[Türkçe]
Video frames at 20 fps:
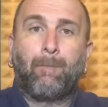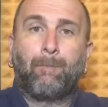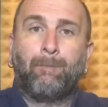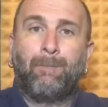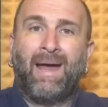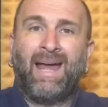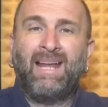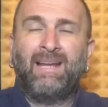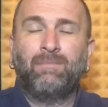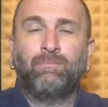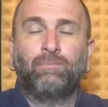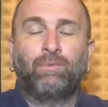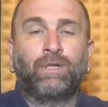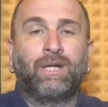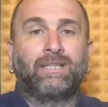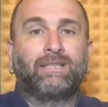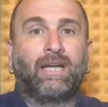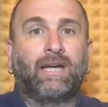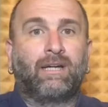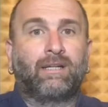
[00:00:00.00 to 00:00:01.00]
Ben
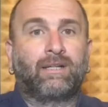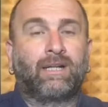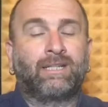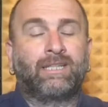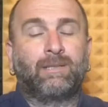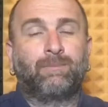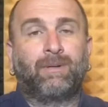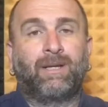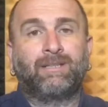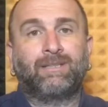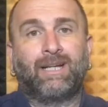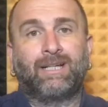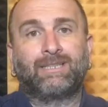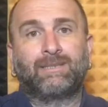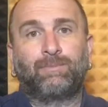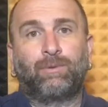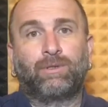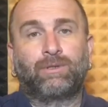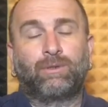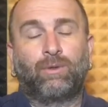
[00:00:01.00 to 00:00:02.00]
burada rakip
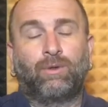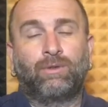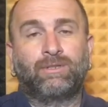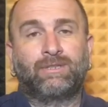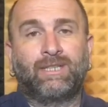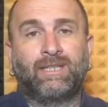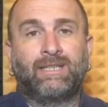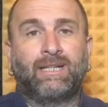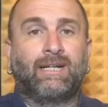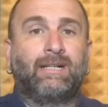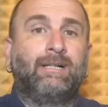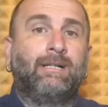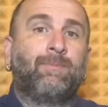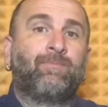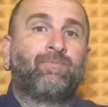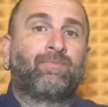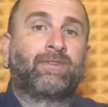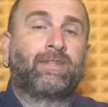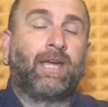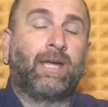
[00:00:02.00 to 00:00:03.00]
Hatayspor'da olsa da
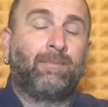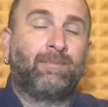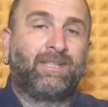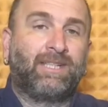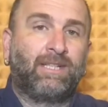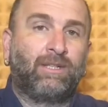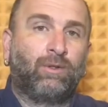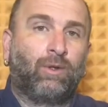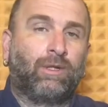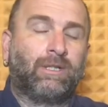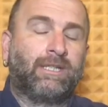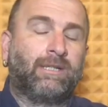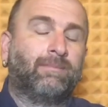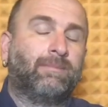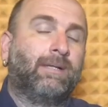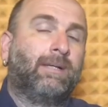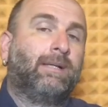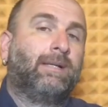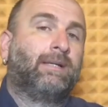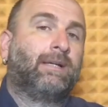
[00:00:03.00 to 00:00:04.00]
temkinli
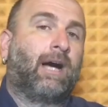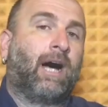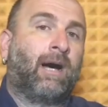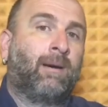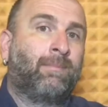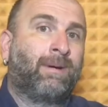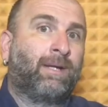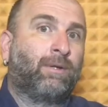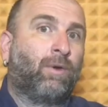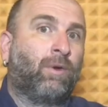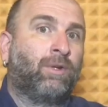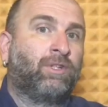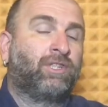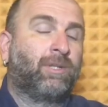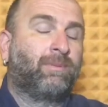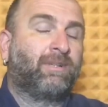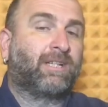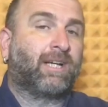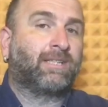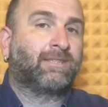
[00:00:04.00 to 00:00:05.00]
olayım. Aman
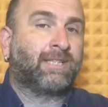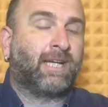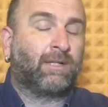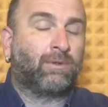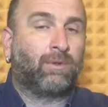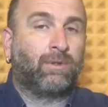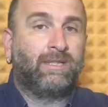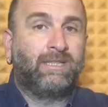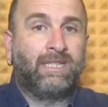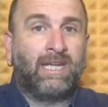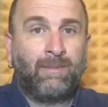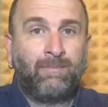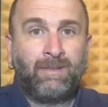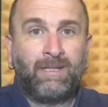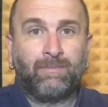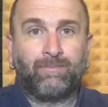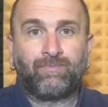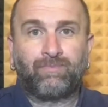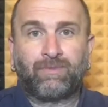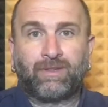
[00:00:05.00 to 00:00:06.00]
önce bir kaza golü
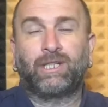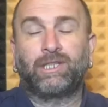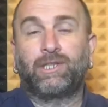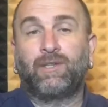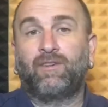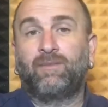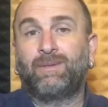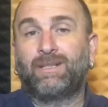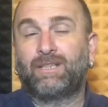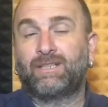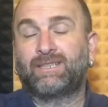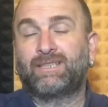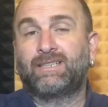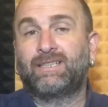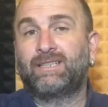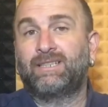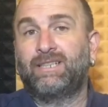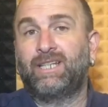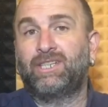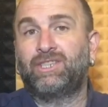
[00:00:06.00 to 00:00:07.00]
yemeyeyim. Çevirmekte
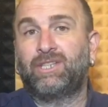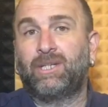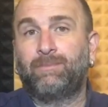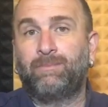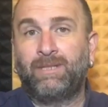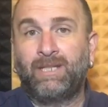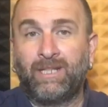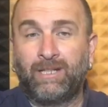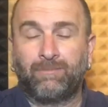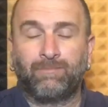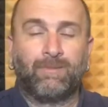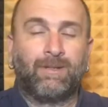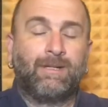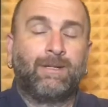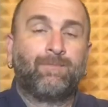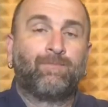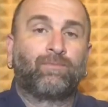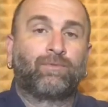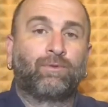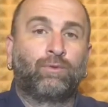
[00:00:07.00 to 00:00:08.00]
sıkıntı yaşayabilirim
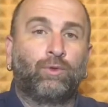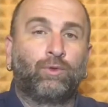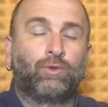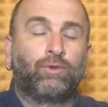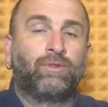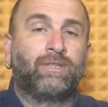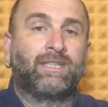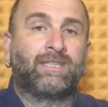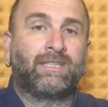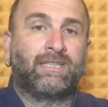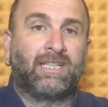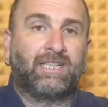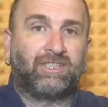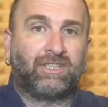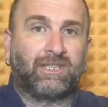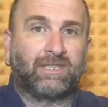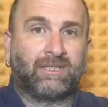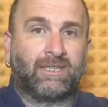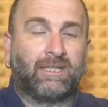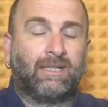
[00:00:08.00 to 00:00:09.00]
düşüncesiyle
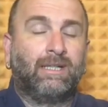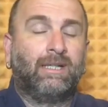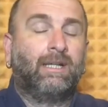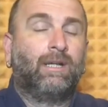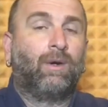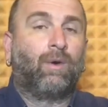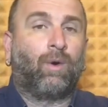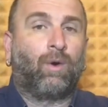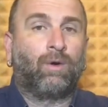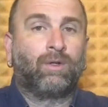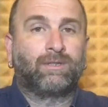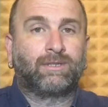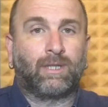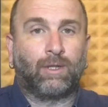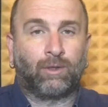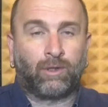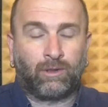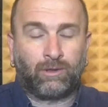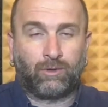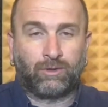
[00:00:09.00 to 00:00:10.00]
çıktı. Oysa
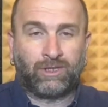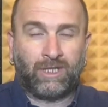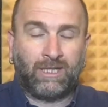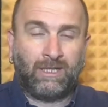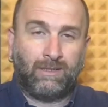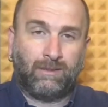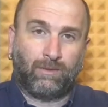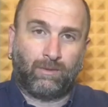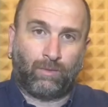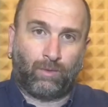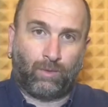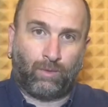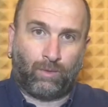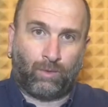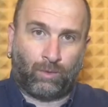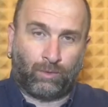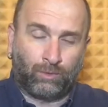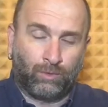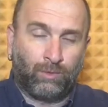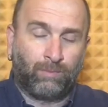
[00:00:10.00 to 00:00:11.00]
Erol Hoca
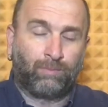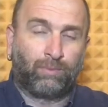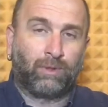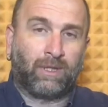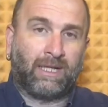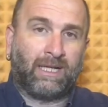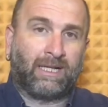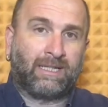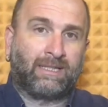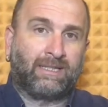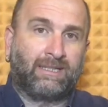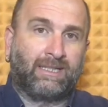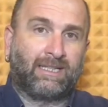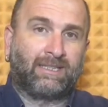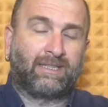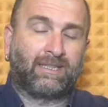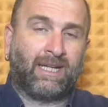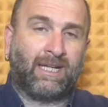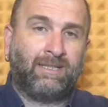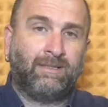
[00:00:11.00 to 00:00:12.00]
onu buraya
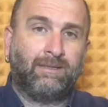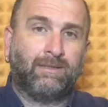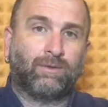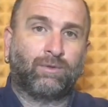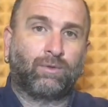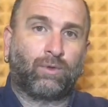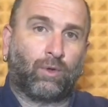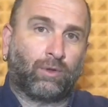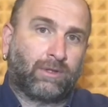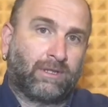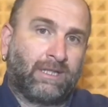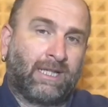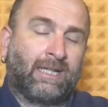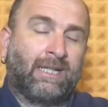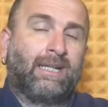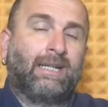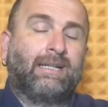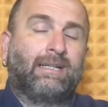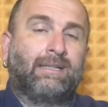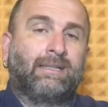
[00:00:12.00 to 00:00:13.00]
getiren
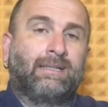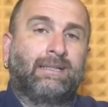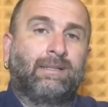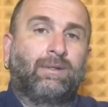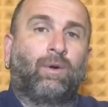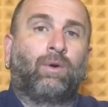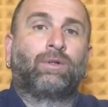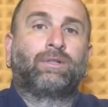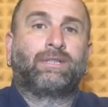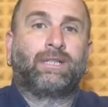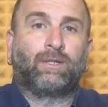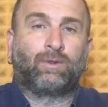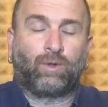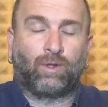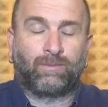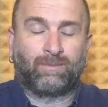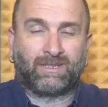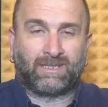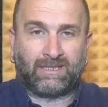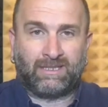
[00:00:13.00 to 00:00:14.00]
kodları e, ortaya
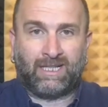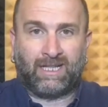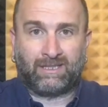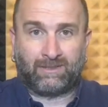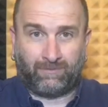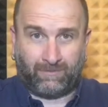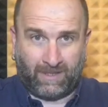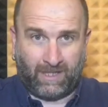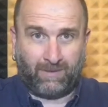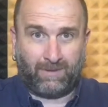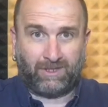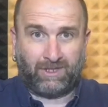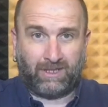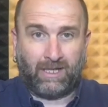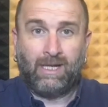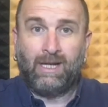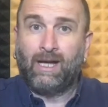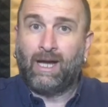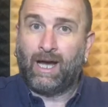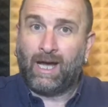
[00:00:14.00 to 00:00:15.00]
koyması lazım
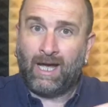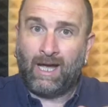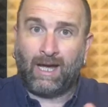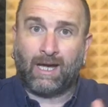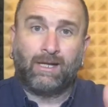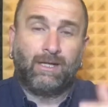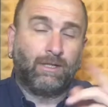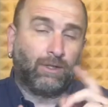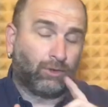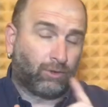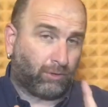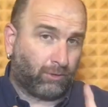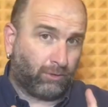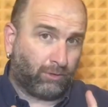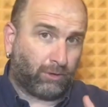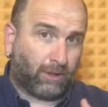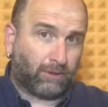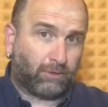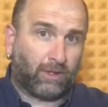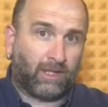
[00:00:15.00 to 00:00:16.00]
Fenerbahçe. Ha
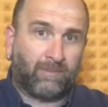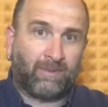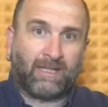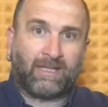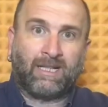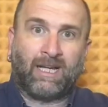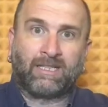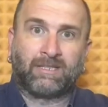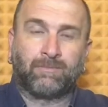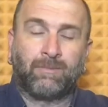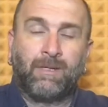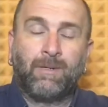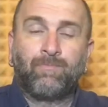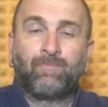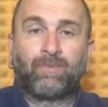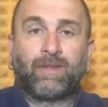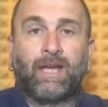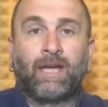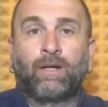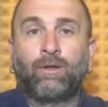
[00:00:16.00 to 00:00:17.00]
şunu da söylemek lazım.
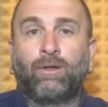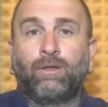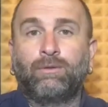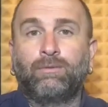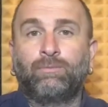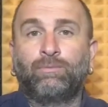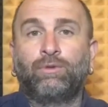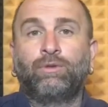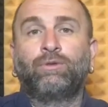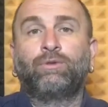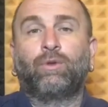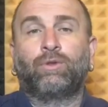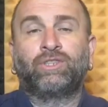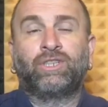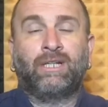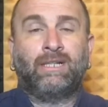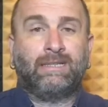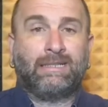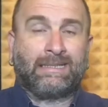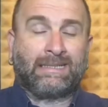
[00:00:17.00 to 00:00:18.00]
Erol Bulut
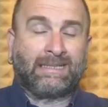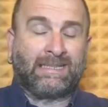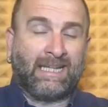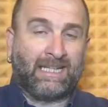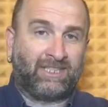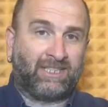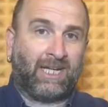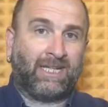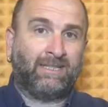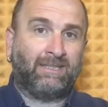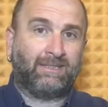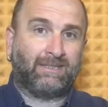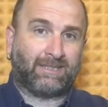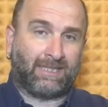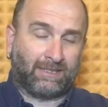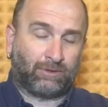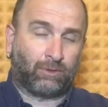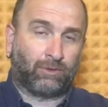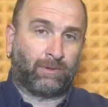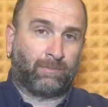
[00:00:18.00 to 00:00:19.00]
Hoca geçen
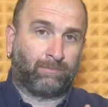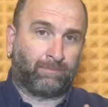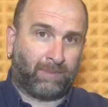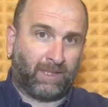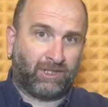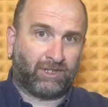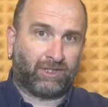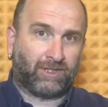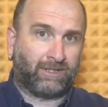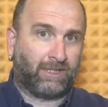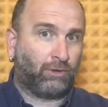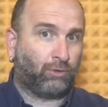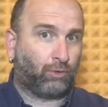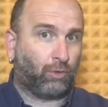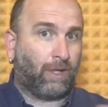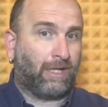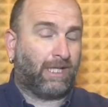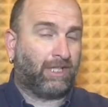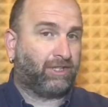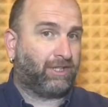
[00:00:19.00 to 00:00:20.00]
sezonun başında
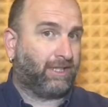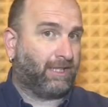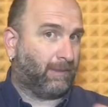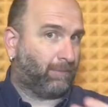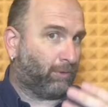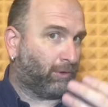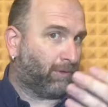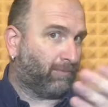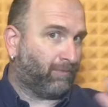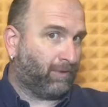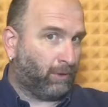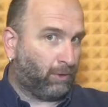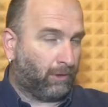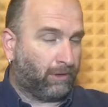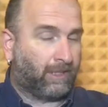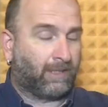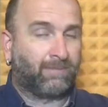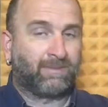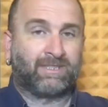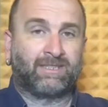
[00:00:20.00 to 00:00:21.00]
şu eleştiri yapıyordum.
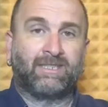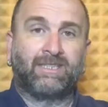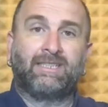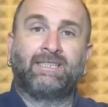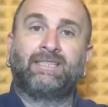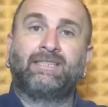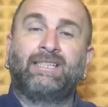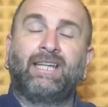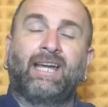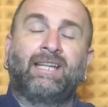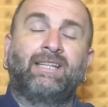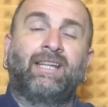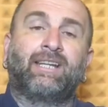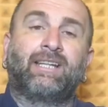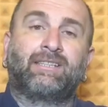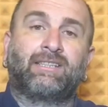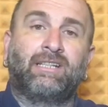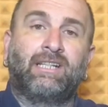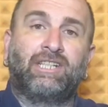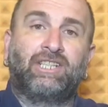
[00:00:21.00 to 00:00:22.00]
Videolarımızı izleyenler
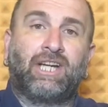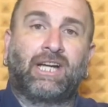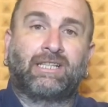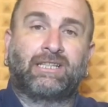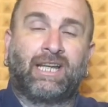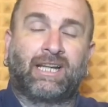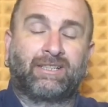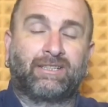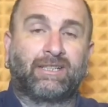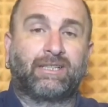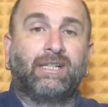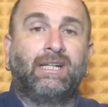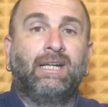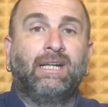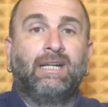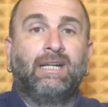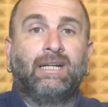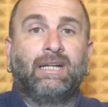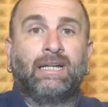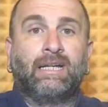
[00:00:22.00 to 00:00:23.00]
hatırlayacaklardır.
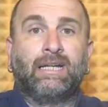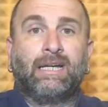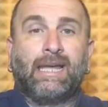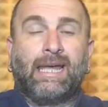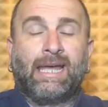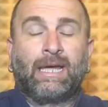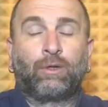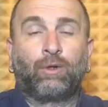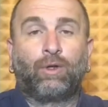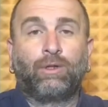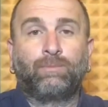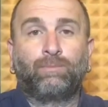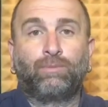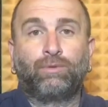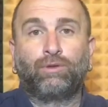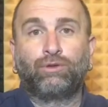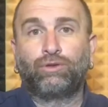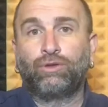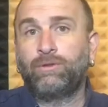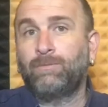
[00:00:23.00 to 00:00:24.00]
Ee, Erol
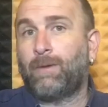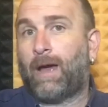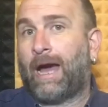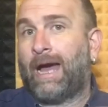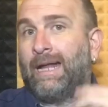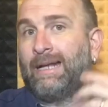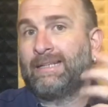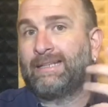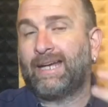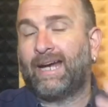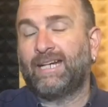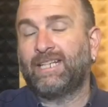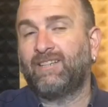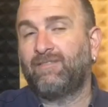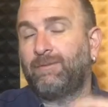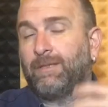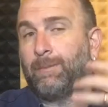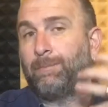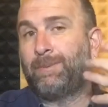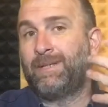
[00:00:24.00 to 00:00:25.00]
Bulut'un
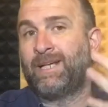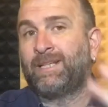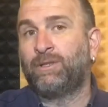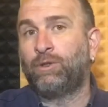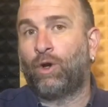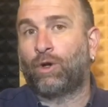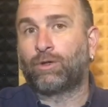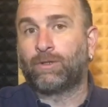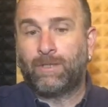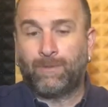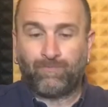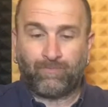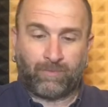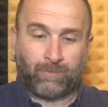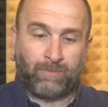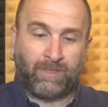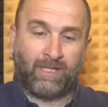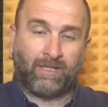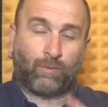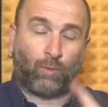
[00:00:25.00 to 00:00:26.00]
alternatif bir planı yok.
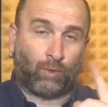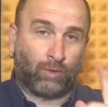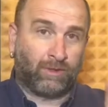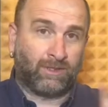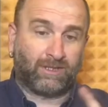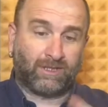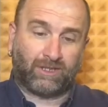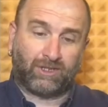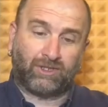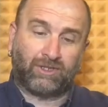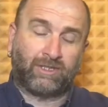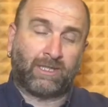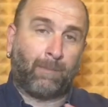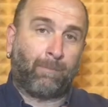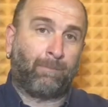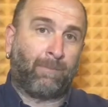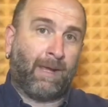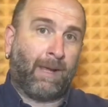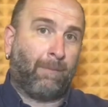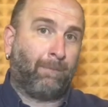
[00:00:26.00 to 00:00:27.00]
Bir oyun
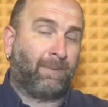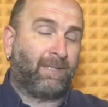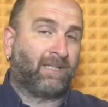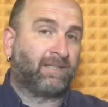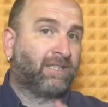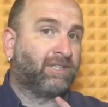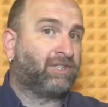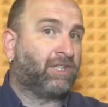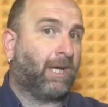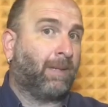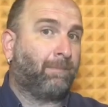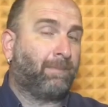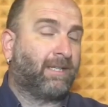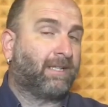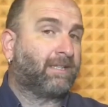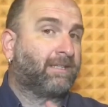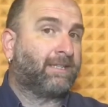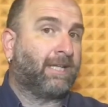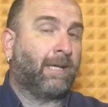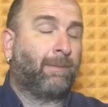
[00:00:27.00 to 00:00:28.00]
sıkışında B planı, C
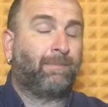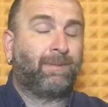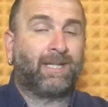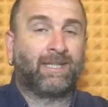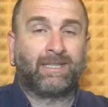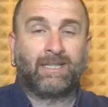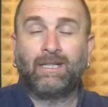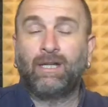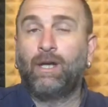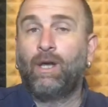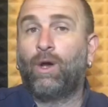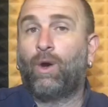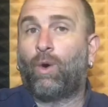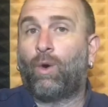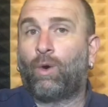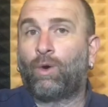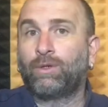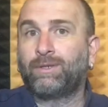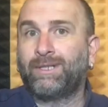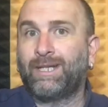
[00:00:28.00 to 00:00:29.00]
planı, D planı
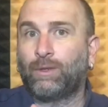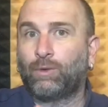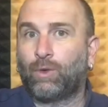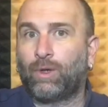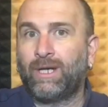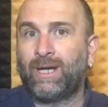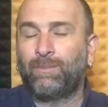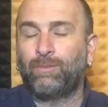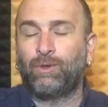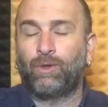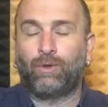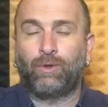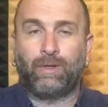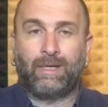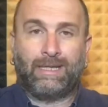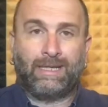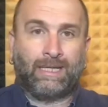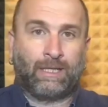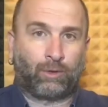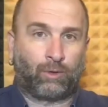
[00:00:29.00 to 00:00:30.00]
ortaya koyamıyor
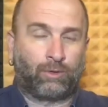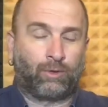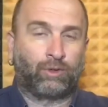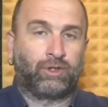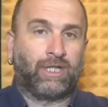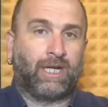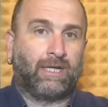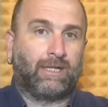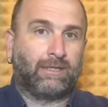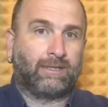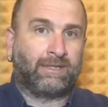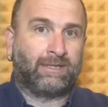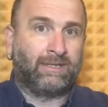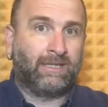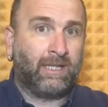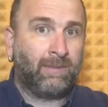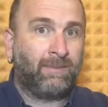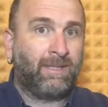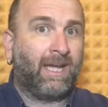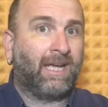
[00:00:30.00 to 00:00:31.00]
Erol Hoca
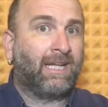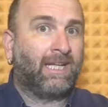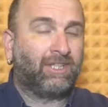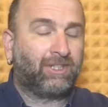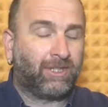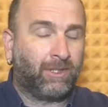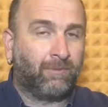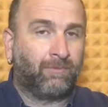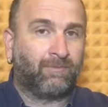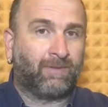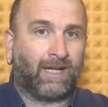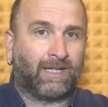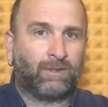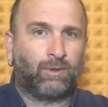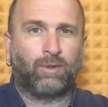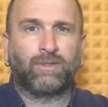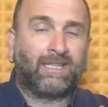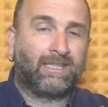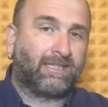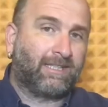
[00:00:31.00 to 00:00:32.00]
diye bir eleştirim
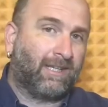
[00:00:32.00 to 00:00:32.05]
vardı.